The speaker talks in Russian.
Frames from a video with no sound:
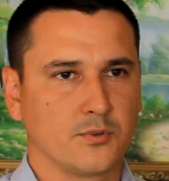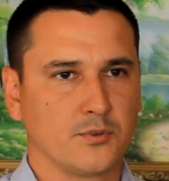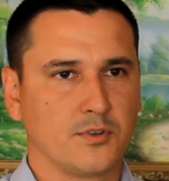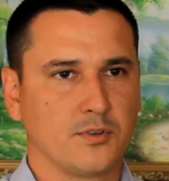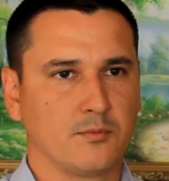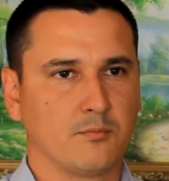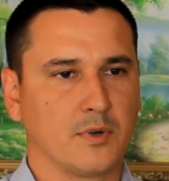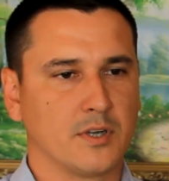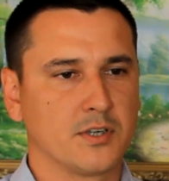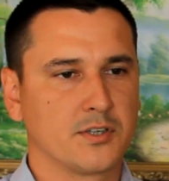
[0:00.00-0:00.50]

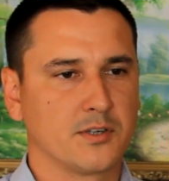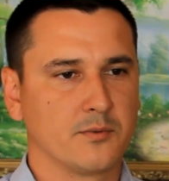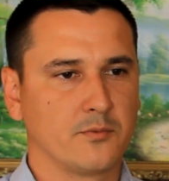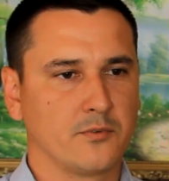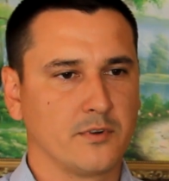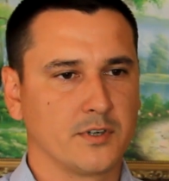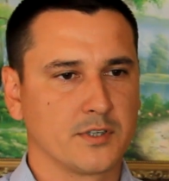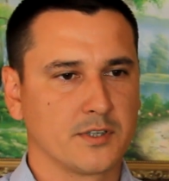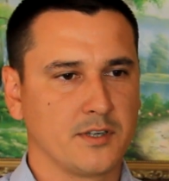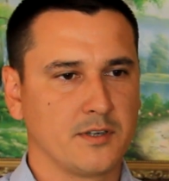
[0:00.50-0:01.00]
очень большим
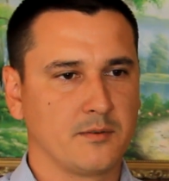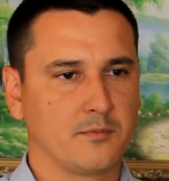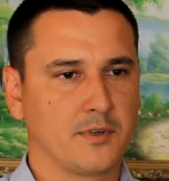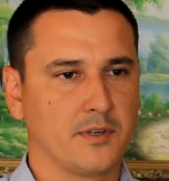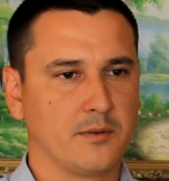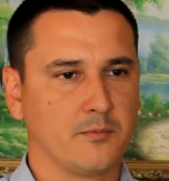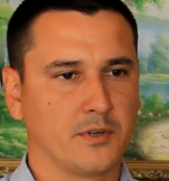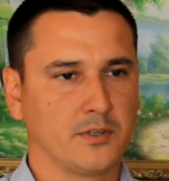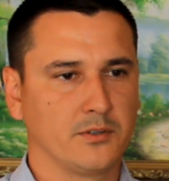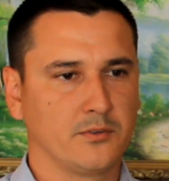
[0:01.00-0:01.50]
уважением к
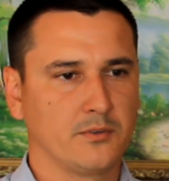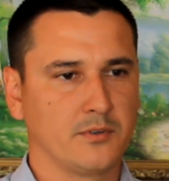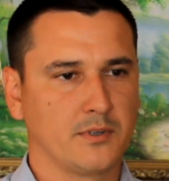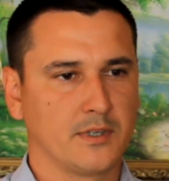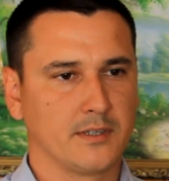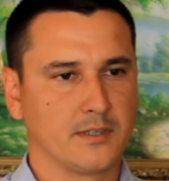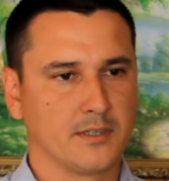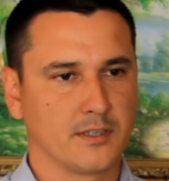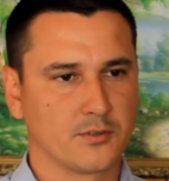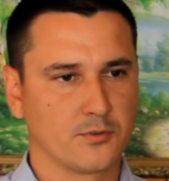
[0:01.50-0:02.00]
ним
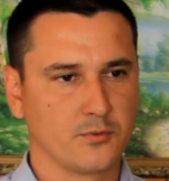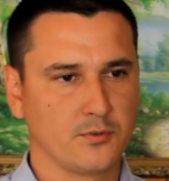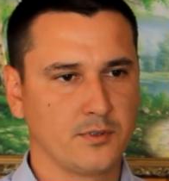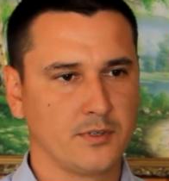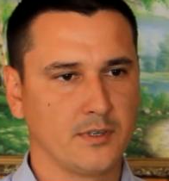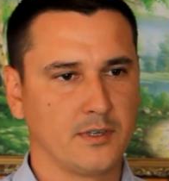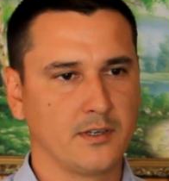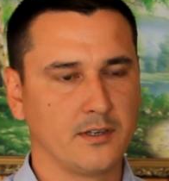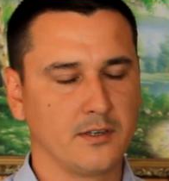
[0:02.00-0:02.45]
отношусь,